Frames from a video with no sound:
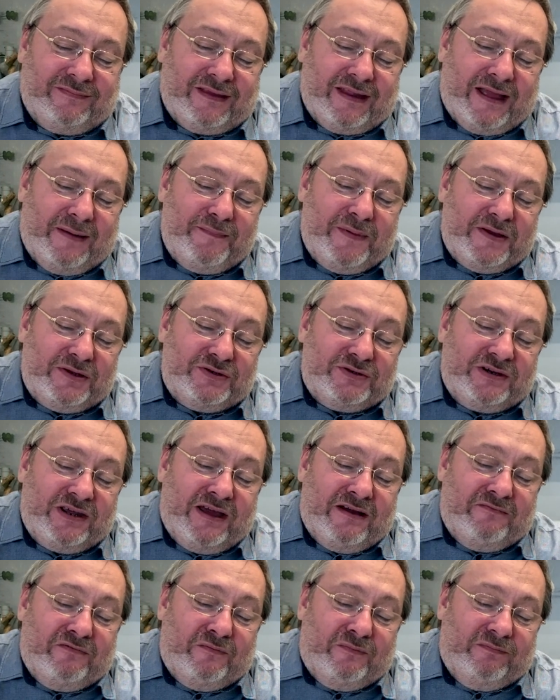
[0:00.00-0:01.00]
Опять же,
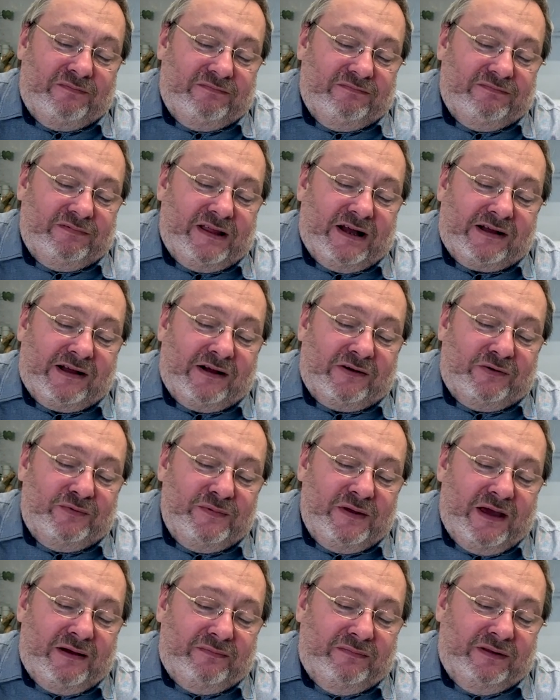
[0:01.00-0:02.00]
я его, так как у
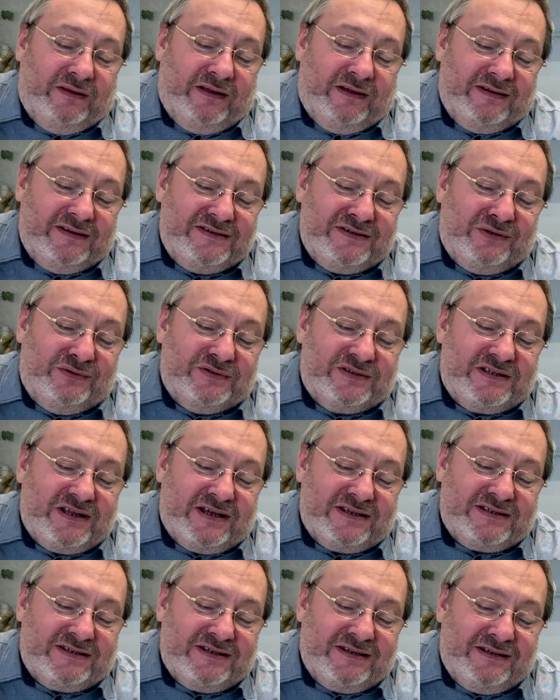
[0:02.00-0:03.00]
меня была
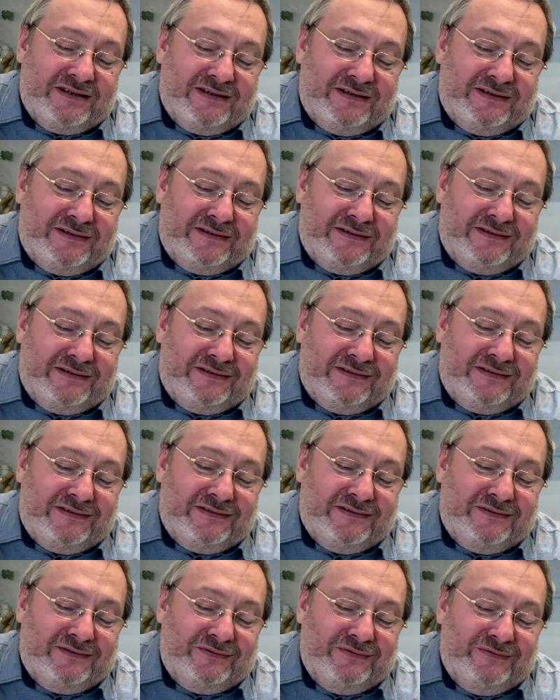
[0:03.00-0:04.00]
дегустация
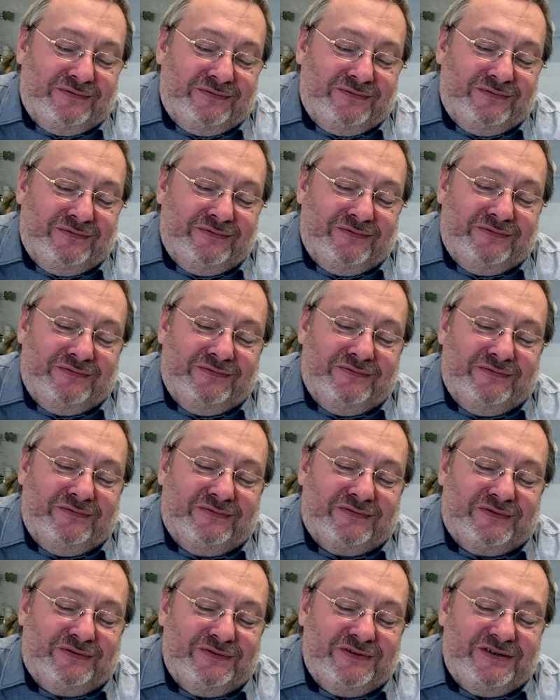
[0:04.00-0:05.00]
э, у
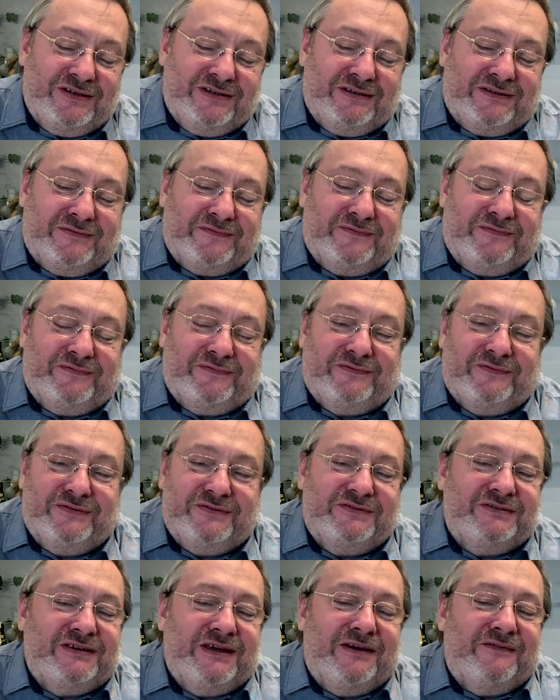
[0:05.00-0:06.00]
студентов, то
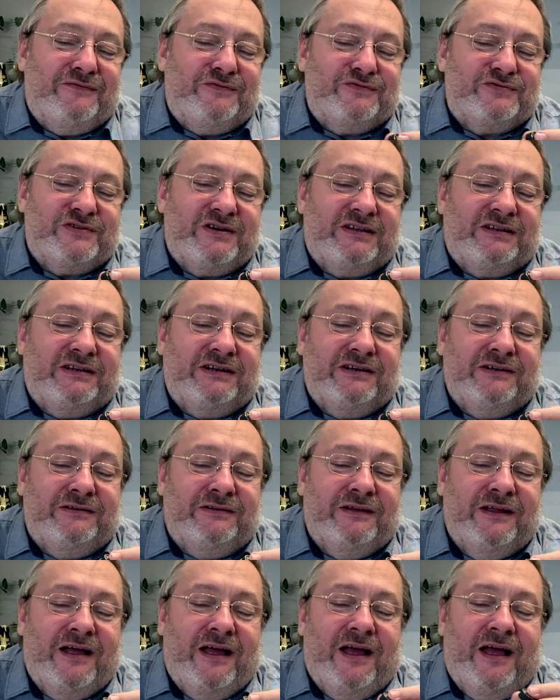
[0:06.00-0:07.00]
есть я его уже
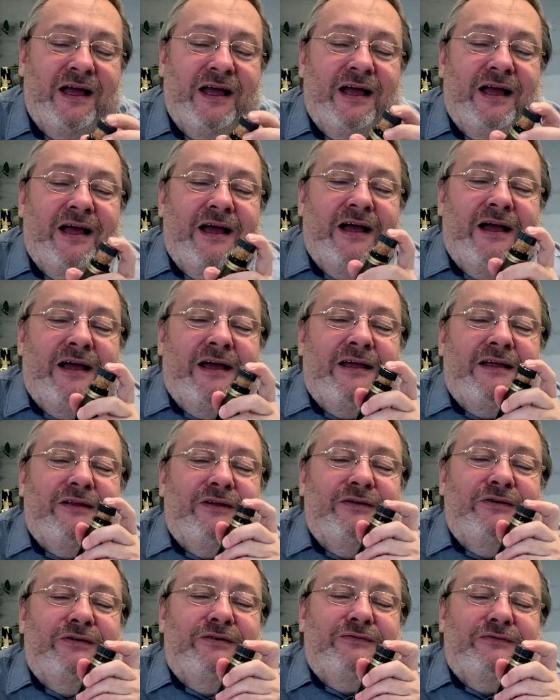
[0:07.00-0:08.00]
открыл,
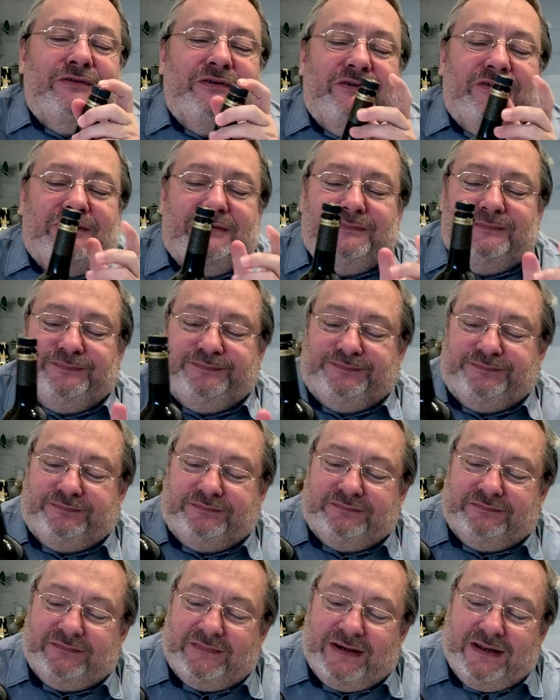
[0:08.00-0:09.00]
но вот
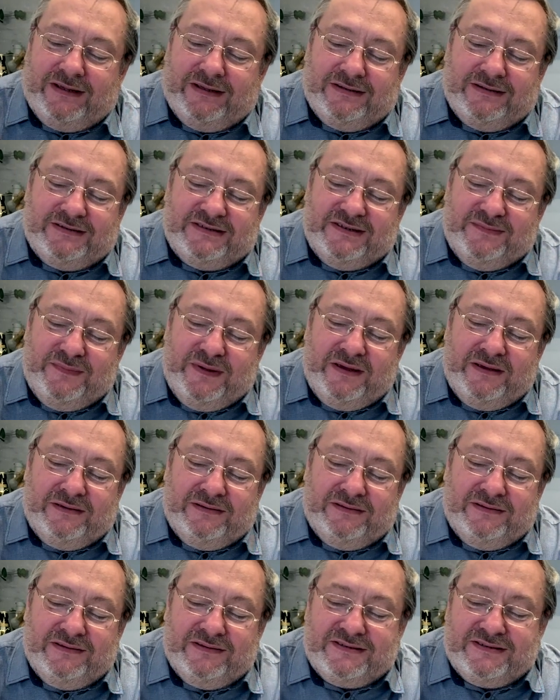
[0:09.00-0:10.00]

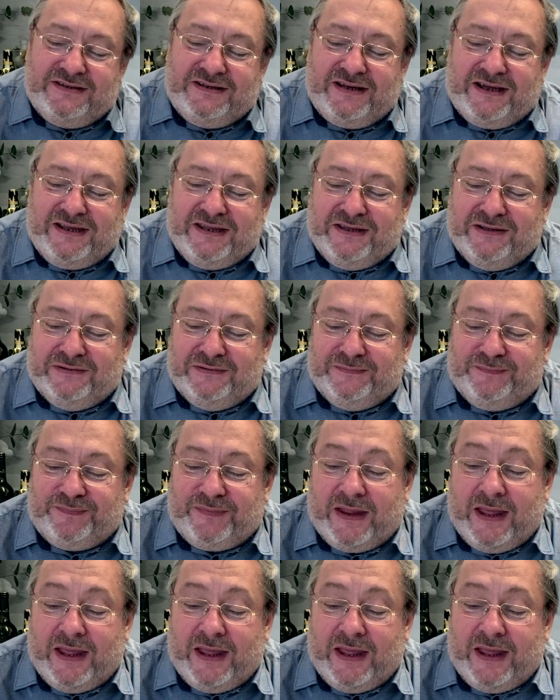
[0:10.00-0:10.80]
себе сохранил.